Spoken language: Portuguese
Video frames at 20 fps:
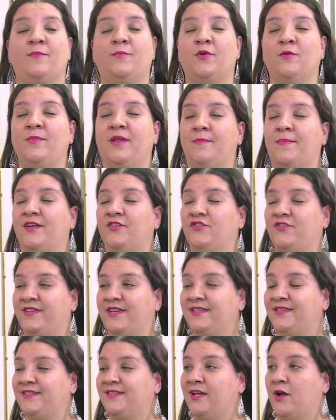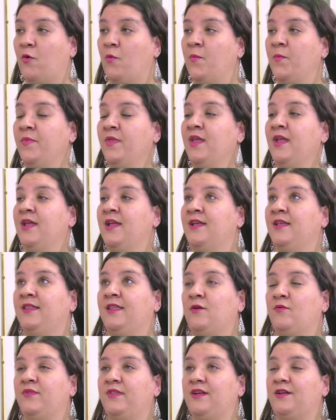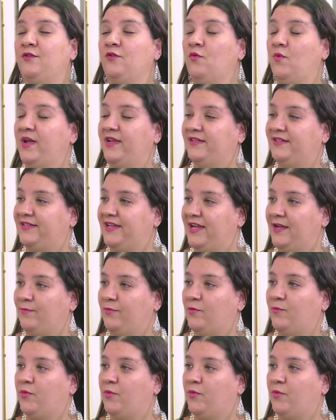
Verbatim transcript: problematização. Então, dando o exemplo